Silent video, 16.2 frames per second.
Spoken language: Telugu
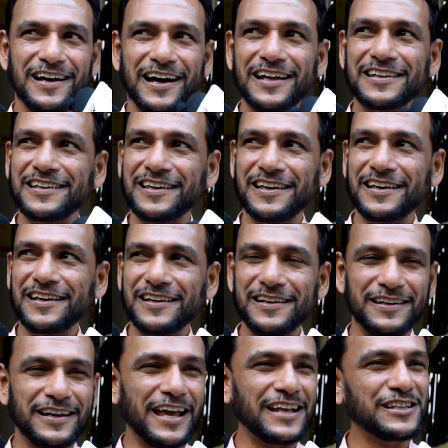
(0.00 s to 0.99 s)
అది
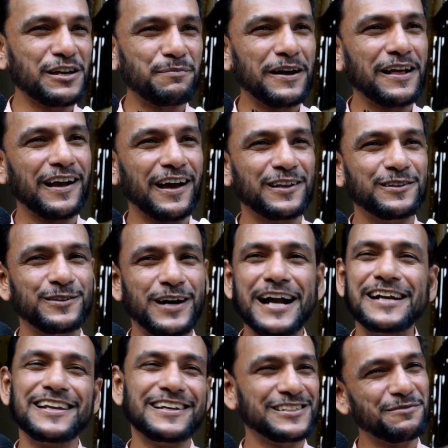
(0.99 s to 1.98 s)
నేను చెప్పడం కాదు
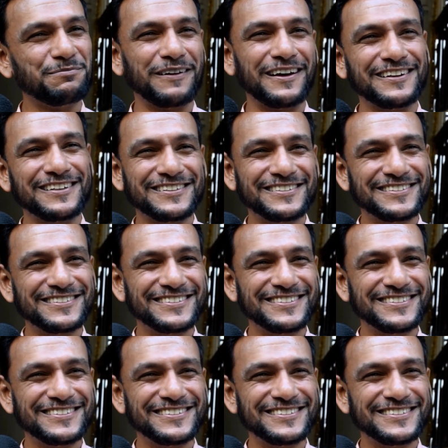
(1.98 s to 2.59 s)
ఆడియన్స్ చెప్పాలి